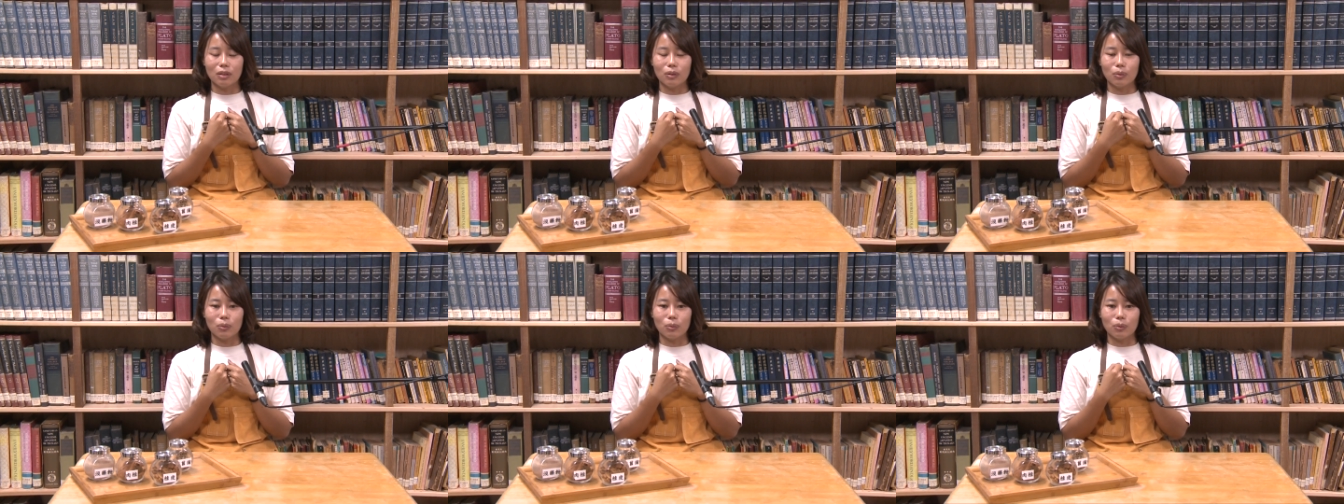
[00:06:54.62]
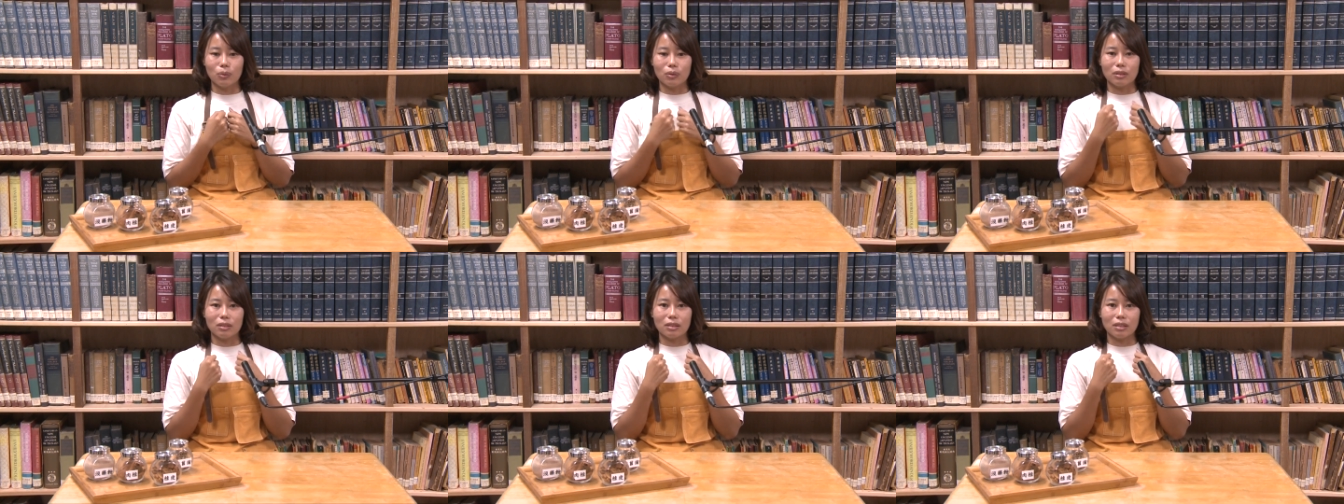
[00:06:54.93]

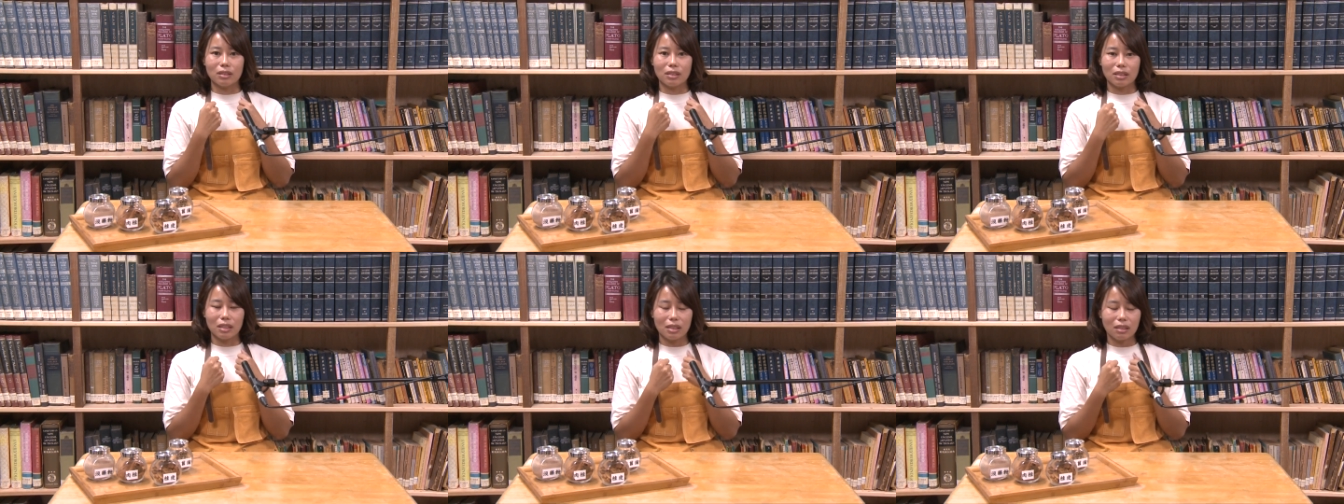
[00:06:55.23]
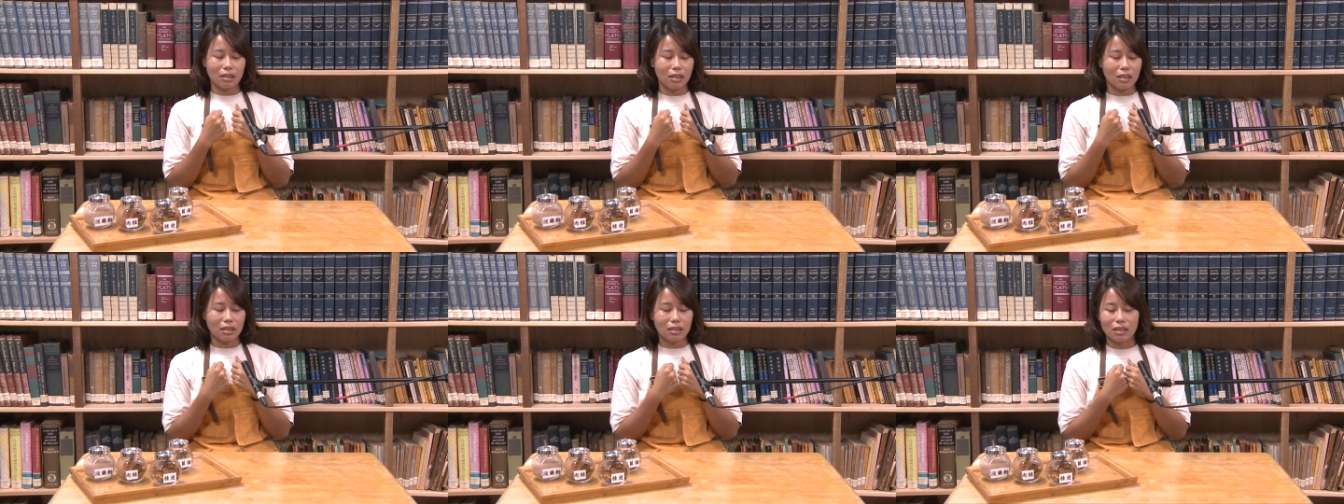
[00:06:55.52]
我
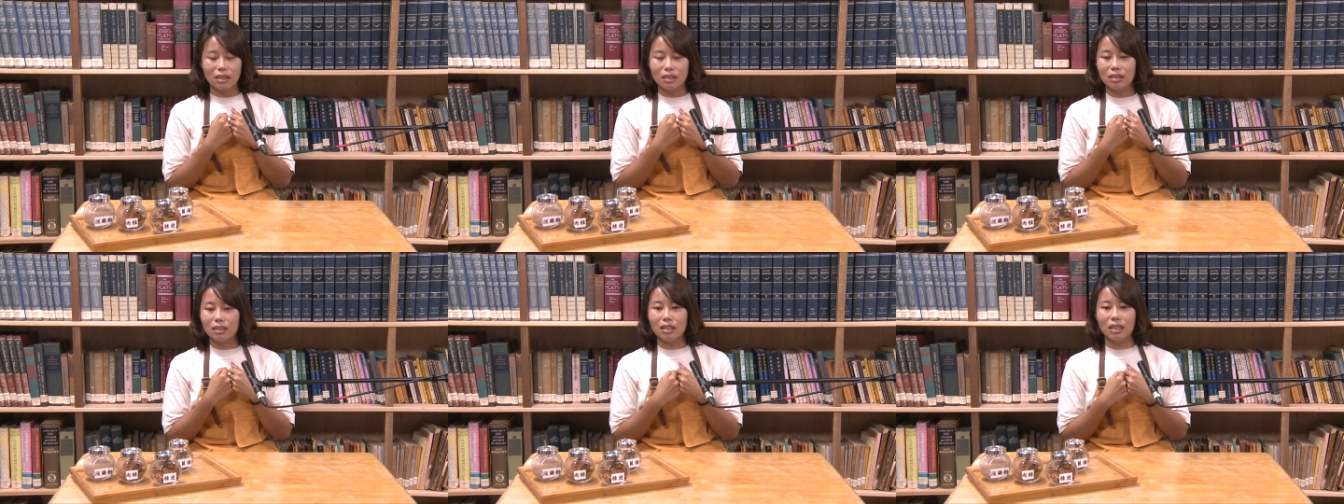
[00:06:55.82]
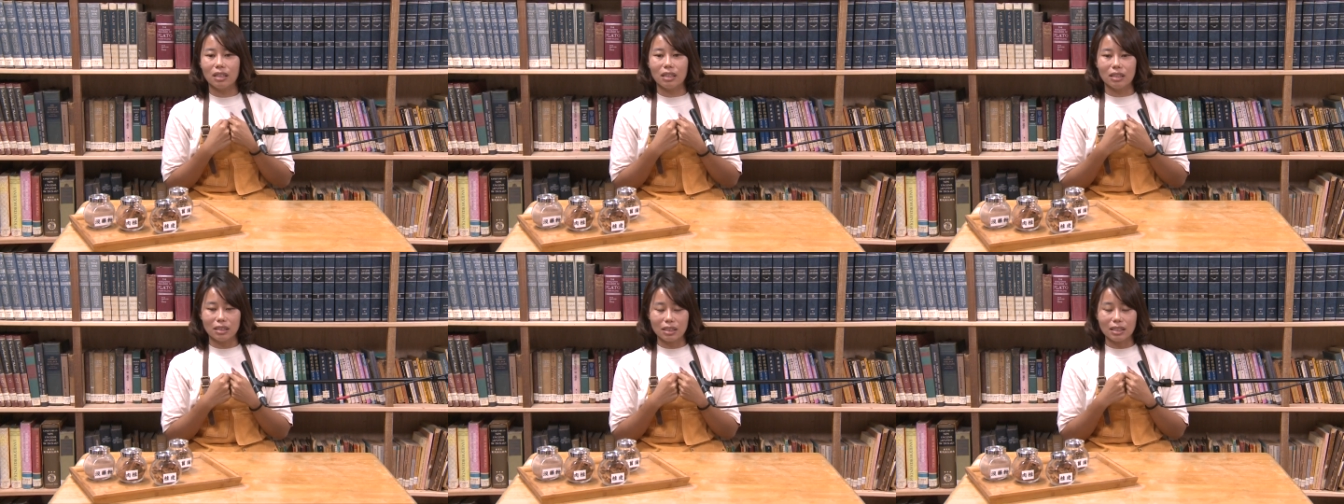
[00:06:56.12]
真的真的
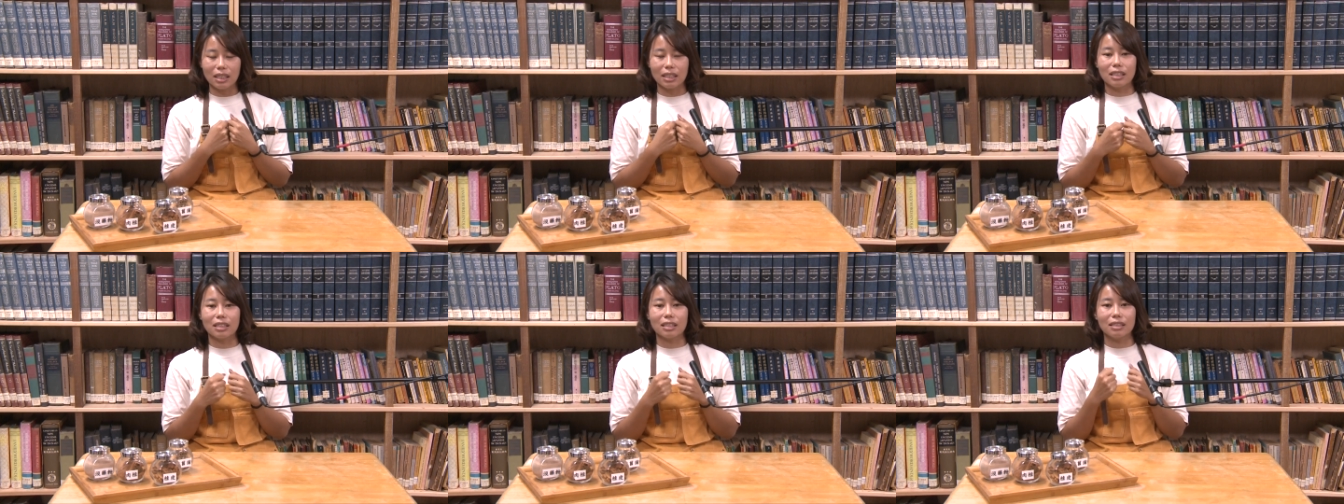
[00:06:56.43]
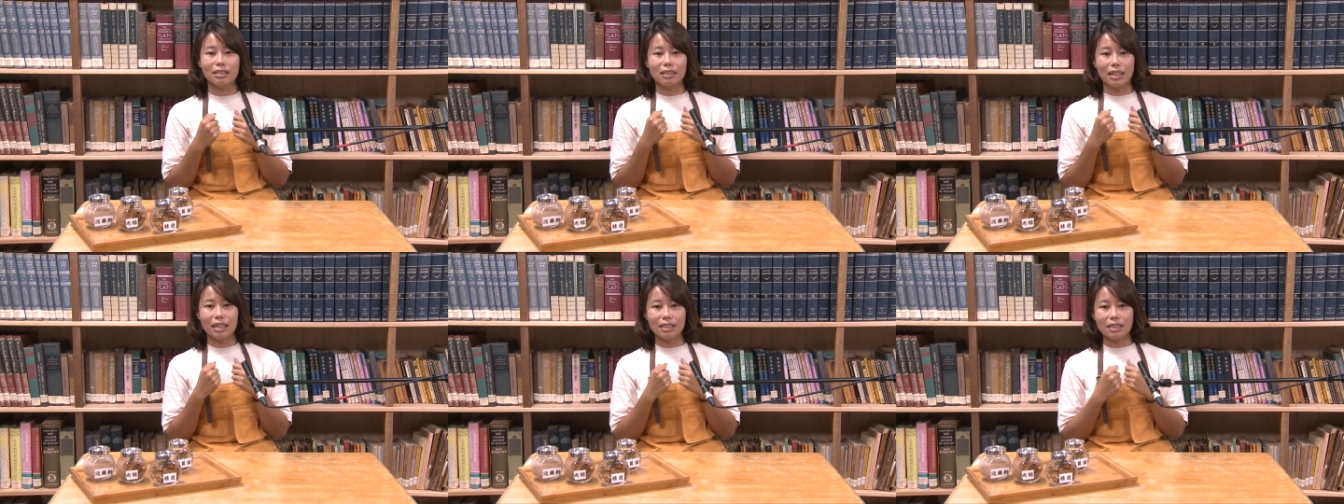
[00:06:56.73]
很想
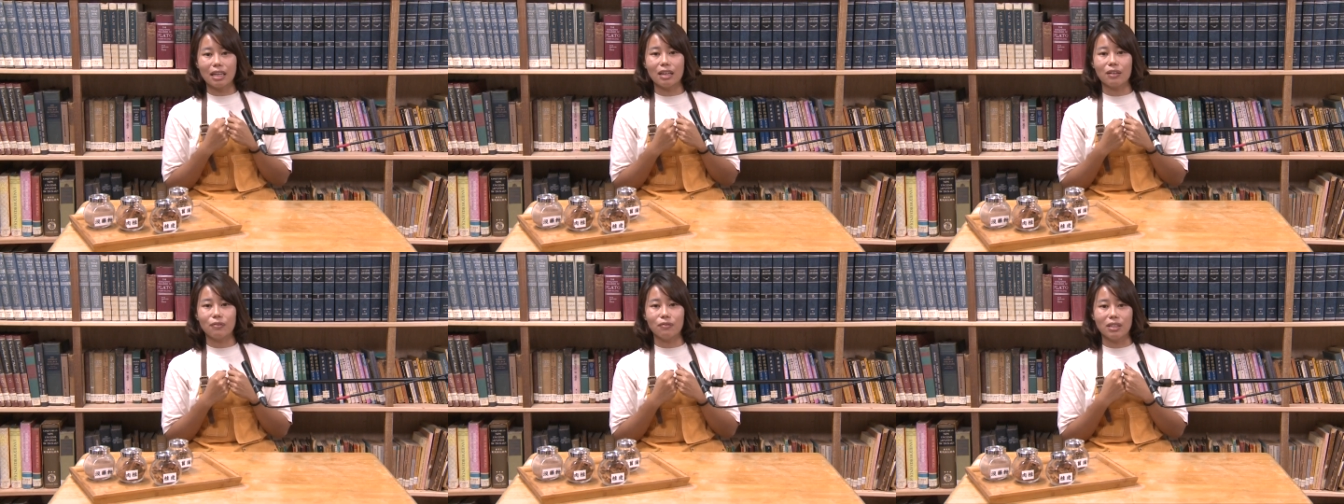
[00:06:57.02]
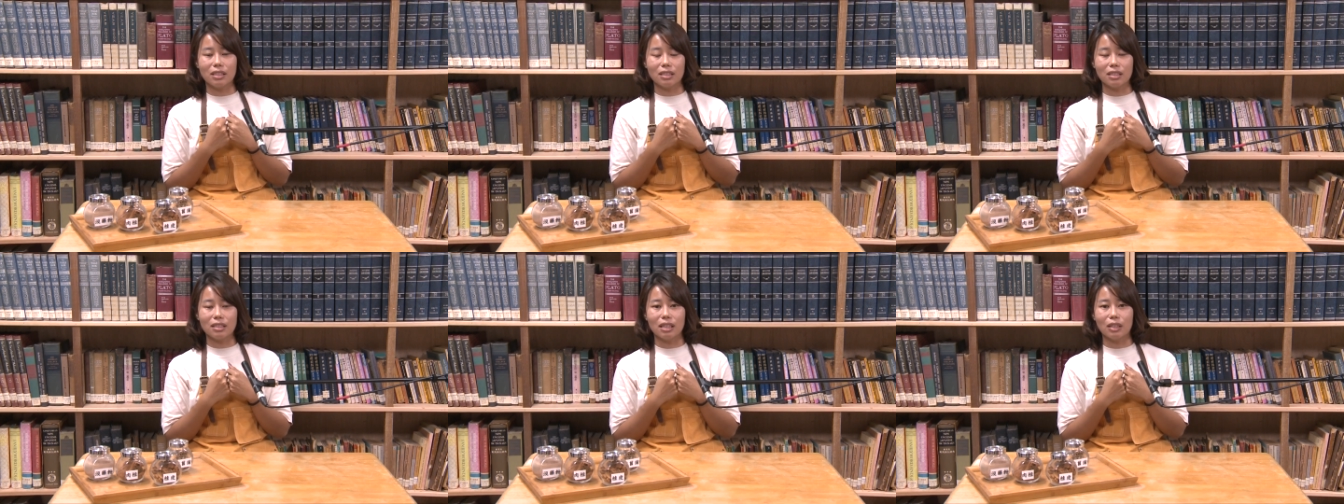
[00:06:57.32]
跟大家
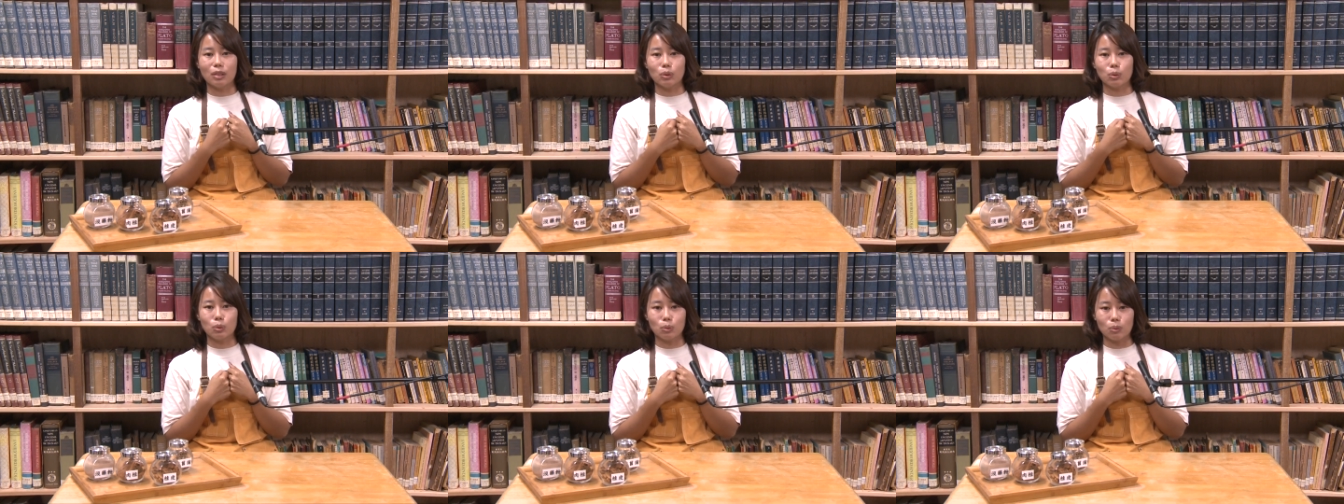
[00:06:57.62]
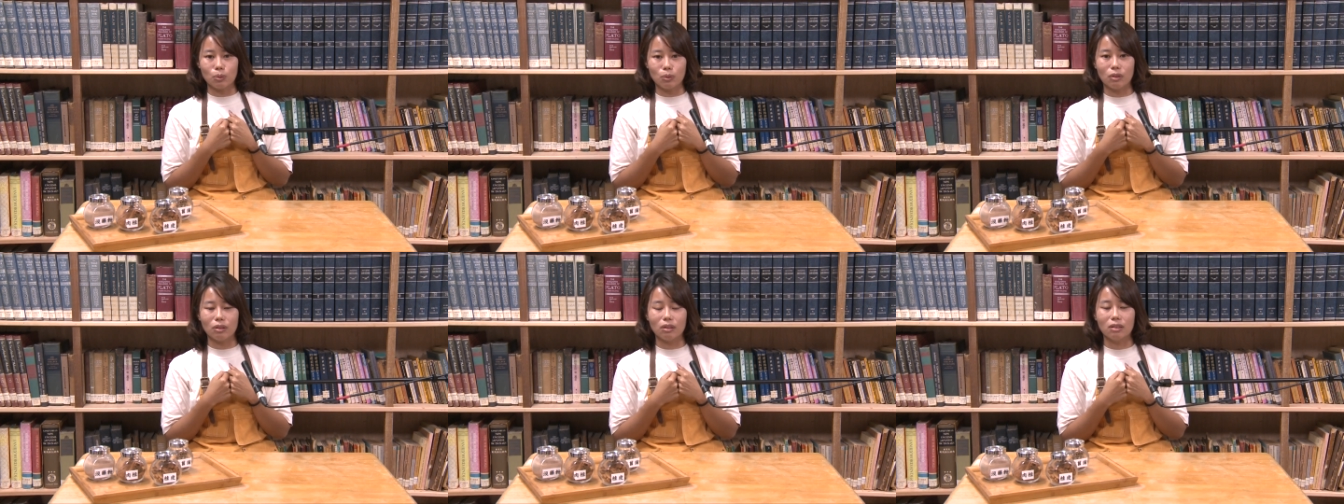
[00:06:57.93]
分享
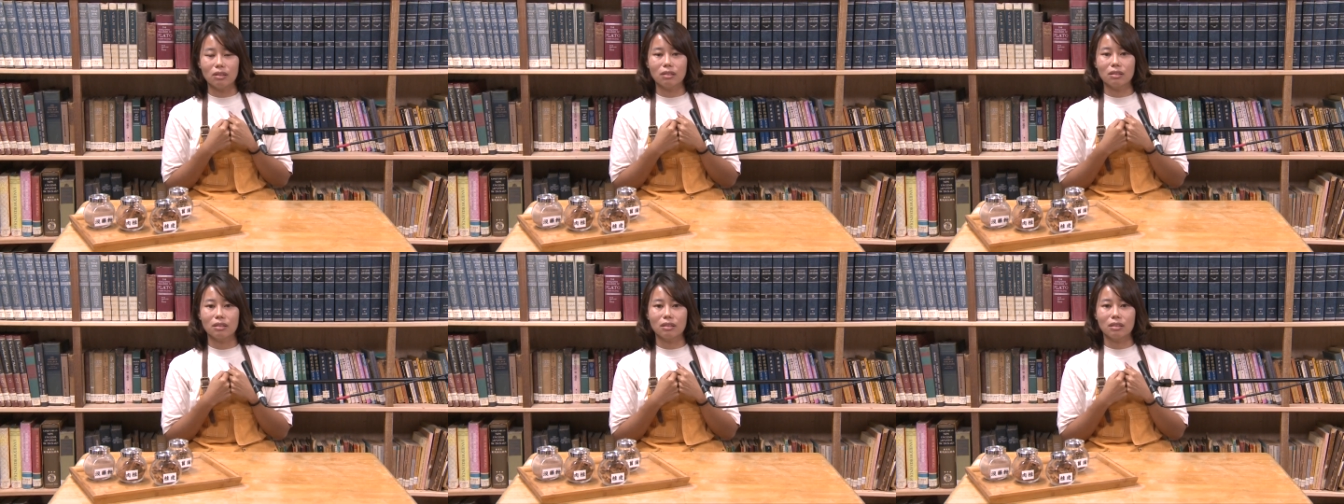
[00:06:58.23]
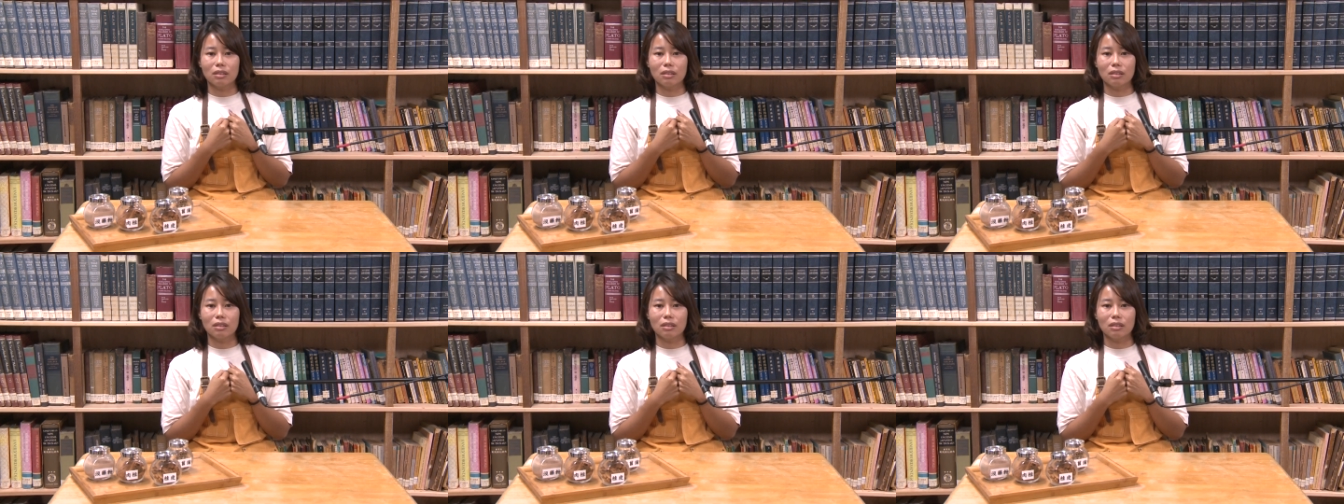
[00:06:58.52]
说：，